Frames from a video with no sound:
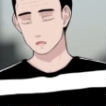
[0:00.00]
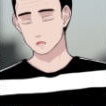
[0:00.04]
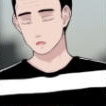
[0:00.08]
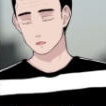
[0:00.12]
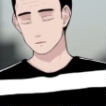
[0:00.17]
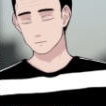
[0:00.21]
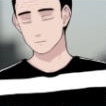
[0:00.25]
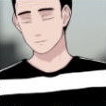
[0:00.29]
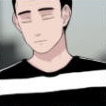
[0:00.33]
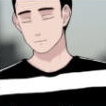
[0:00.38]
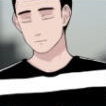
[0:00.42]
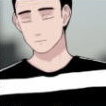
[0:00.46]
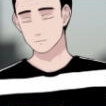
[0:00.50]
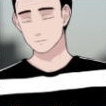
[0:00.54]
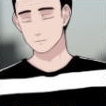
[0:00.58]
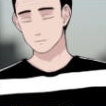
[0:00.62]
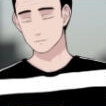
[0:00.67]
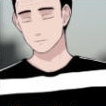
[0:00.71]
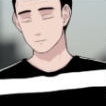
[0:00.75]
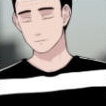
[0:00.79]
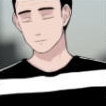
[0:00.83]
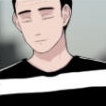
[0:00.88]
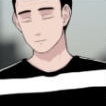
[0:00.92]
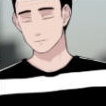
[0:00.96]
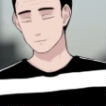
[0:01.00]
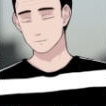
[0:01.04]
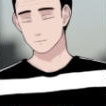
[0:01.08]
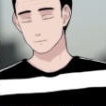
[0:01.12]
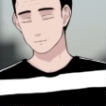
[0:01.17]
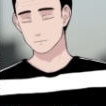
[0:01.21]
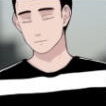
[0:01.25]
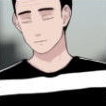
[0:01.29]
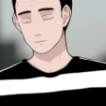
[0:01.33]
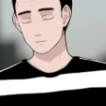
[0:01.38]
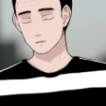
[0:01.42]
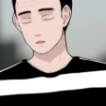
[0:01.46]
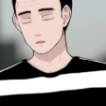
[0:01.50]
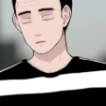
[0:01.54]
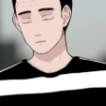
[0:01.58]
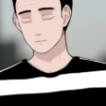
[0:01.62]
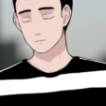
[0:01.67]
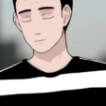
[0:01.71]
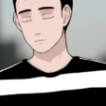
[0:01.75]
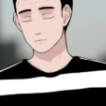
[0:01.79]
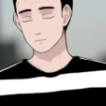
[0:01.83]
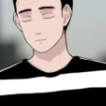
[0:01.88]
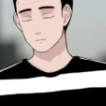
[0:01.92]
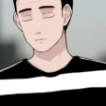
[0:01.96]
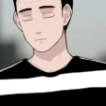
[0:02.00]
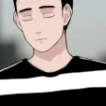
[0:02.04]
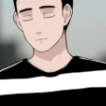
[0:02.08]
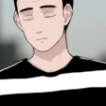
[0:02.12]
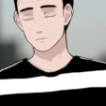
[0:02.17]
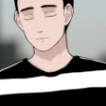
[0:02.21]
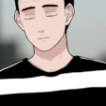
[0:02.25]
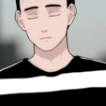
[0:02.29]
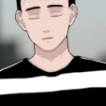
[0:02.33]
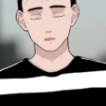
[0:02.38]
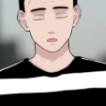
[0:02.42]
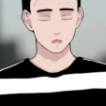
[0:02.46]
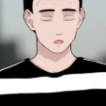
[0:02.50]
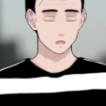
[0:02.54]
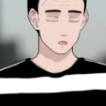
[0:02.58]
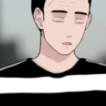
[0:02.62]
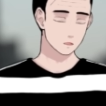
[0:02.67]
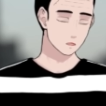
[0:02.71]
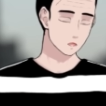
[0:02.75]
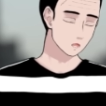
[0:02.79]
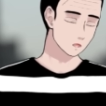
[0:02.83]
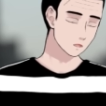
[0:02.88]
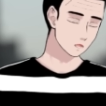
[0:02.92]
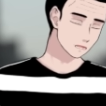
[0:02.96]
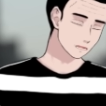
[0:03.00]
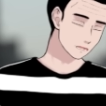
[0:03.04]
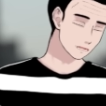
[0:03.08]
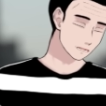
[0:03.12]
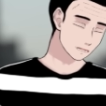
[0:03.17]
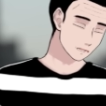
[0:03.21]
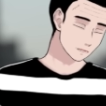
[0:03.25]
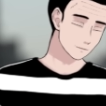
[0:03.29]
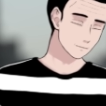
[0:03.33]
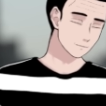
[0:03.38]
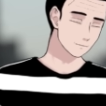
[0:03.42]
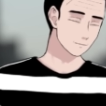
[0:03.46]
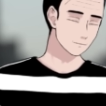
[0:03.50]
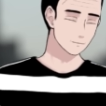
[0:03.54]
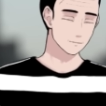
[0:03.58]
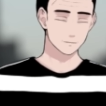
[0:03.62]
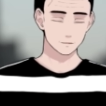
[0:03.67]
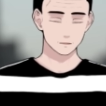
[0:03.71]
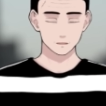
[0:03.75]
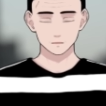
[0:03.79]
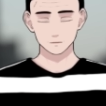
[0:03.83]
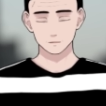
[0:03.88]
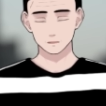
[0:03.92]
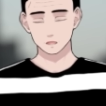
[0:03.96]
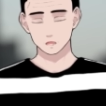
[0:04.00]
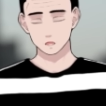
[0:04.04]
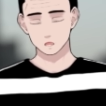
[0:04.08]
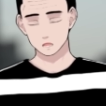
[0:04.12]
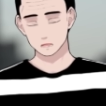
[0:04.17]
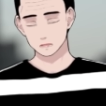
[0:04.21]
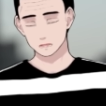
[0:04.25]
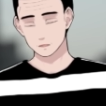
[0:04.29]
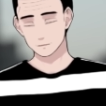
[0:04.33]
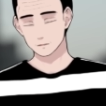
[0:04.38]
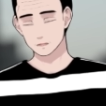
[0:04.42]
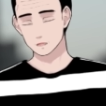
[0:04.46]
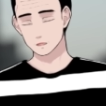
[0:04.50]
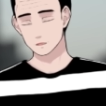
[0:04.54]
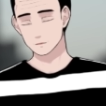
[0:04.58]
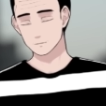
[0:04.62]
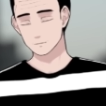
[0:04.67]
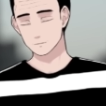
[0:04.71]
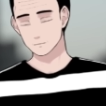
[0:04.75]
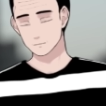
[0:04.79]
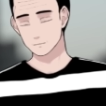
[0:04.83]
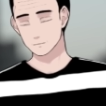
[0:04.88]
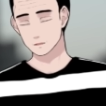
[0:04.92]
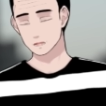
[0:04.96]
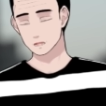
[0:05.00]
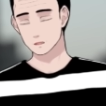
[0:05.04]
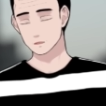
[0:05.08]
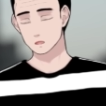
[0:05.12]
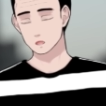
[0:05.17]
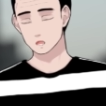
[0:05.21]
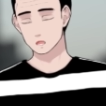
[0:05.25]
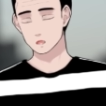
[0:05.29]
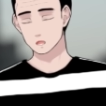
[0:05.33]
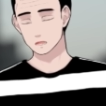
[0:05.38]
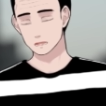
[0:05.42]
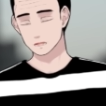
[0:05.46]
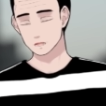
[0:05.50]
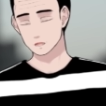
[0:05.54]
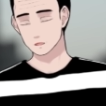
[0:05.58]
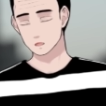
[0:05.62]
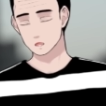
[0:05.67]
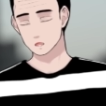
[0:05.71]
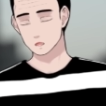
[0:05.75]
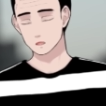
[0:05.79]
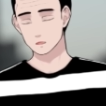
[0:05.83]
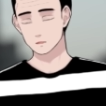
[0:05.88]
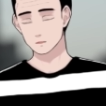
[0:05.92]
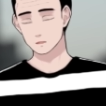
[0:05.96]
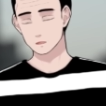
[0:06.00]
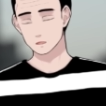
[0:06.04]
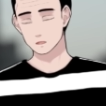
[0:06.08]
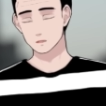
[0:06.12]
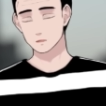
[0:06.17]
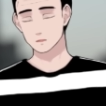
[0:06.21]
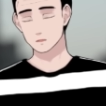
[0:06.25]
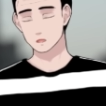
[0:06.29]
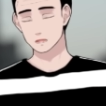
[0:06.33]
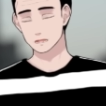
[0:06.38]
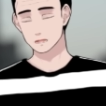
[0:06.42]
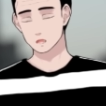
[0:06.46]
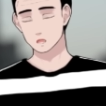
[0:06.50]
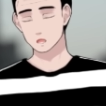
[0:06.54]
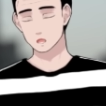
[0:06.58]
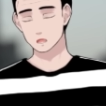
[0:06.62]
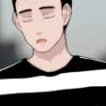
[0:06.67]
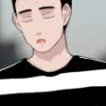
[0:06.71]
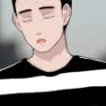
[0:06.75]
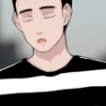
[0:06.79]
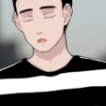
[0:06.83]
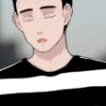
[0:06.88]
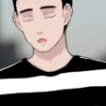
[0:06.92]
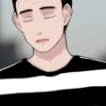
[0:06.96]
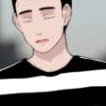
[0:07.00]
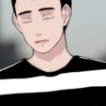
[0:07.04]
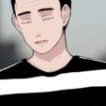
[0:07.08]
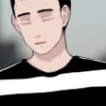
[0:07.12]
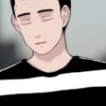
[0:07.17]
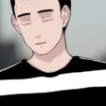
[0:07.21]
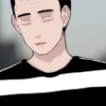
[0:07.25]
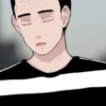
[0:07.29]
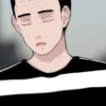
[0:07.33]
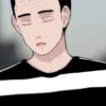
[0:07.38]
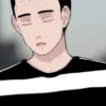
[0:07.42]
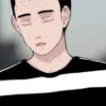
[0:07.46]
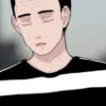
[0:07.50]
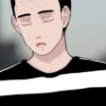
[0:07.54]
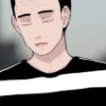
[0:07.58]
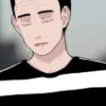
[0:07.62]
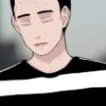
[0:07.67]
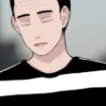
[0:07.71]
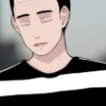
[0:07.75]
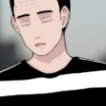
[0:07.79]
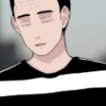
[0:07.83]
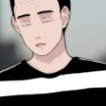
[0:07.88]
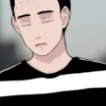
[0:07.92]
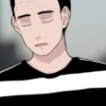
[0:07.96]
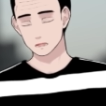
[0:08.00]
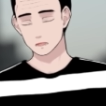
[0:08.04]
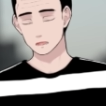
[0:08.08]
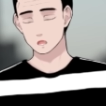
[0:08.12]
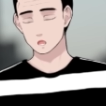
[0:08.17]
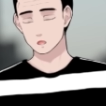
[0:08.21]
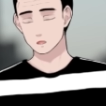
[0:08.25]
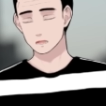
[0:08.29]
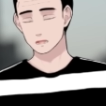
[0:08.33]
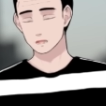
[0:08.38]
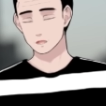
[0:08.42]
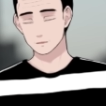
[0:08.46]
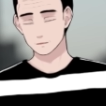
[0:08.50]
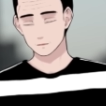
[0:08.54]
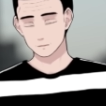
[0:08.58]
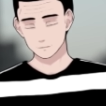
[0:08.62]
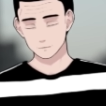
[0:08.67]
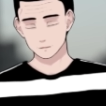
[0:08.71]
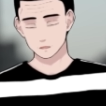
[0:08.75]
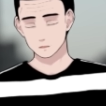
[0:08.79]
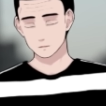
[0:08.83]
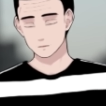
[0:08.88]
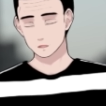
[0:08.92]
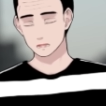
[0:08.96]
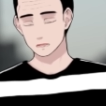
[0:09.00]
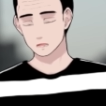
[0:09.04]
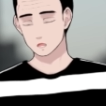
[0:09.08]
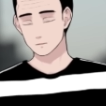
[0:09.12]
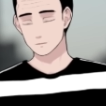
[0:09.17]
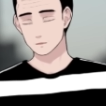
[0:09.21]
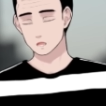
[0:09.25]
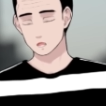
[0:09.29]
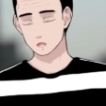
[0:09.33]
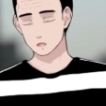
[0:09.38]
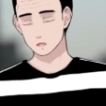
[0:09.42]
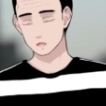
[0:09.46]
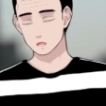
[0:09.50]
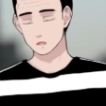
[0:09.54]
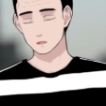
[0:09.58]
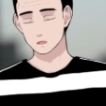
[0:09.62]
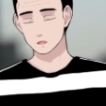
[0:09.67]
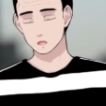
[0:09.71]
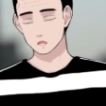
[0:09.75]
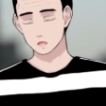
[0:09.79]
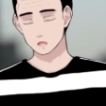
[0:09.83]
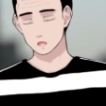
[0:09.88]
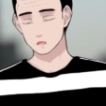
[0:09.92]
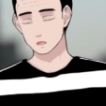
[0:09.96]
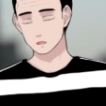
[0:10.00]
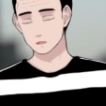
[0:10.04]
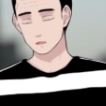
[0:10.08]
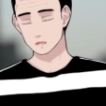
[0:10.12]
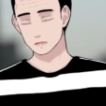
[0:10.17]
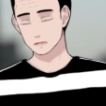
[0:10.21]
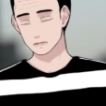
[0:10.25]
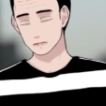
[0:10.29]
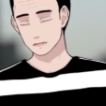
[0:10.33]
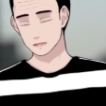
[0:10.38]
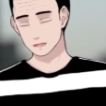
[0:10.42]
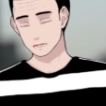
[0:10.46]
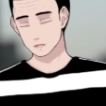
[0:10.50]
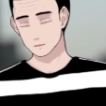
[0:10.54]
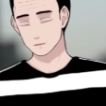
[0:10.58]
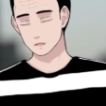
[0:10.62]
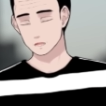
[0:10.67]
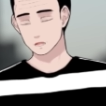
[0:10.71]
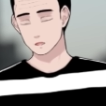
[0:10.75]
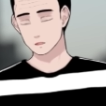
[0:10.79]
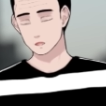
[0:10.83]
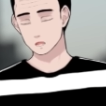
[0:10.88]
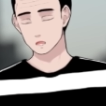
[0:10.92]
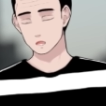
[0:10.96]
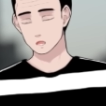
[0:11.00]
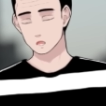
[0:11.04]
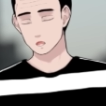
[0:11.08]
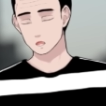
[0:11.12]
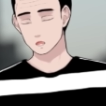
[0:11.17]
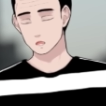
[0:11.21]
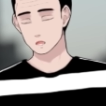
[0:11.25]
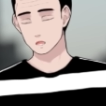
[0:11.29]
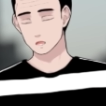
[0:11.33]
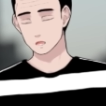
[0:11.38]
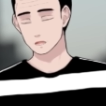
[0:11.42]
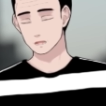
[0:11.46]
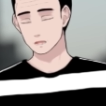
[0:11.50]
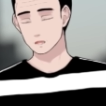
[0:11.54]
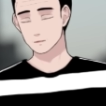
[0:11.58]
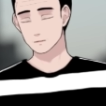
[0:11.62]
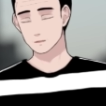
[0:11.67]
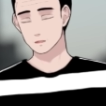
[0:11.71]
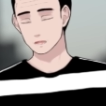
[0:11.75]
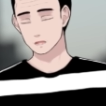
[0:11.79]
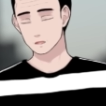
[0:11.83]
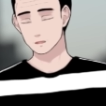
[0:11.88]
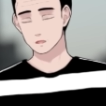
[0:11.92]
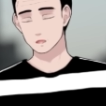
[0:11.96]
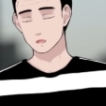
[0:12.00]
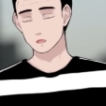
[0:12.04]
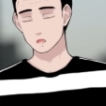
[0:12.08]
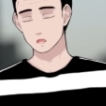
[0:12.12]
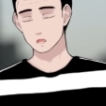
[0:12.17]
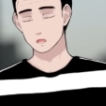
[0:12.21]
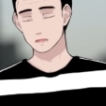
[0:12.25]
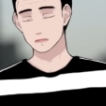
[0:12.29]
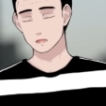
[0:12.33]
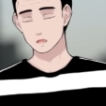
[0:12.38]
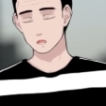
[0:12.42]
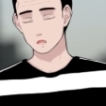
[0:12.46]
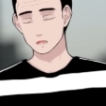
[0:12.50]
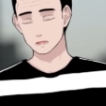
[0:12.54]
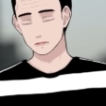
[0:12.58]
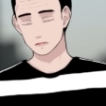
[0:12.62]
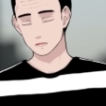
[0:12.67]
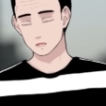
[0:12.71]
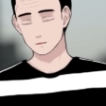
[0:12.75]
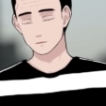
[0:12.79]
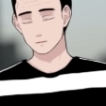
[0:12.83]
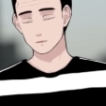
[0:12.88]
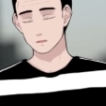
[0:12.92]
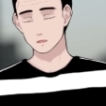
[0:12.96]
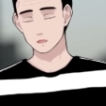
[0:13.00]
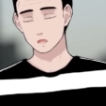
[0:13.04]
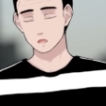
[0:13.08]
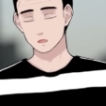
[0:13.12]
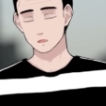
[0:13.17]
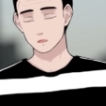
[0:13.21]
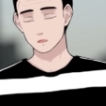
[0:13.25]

男性のものとみられる衣服や現金が入った小銭入れなどが落ちていた、まあ、ちょっとここが小銭入れが落ちていたということは現金が入った小銭入れここポイントですねはい